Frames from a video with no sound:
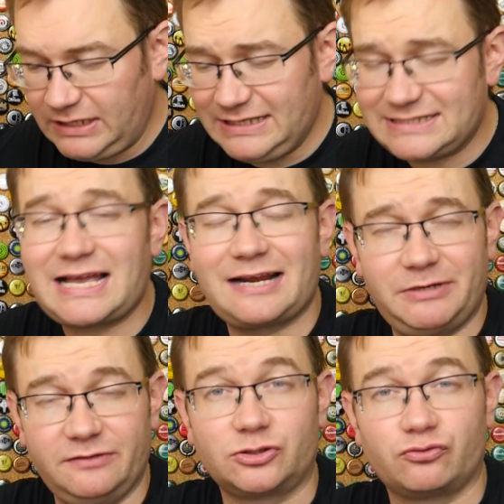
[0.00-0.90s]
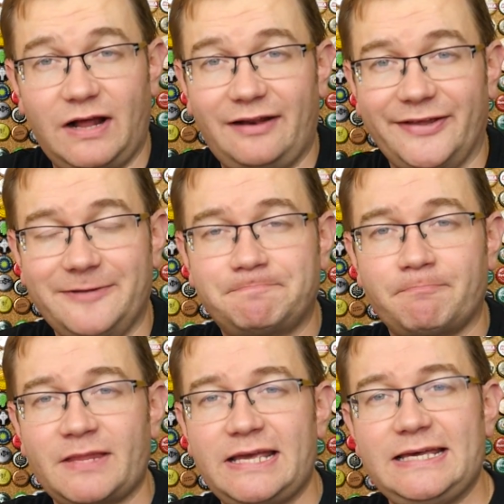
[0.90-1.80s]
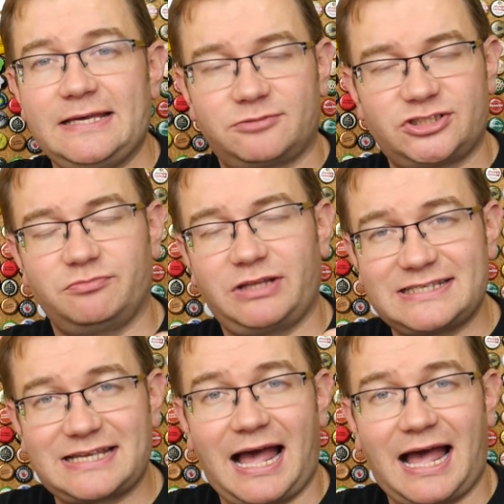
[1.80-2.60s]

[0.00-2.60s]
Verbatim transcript: Jest karmel wyczuwalny. Przy czym to jest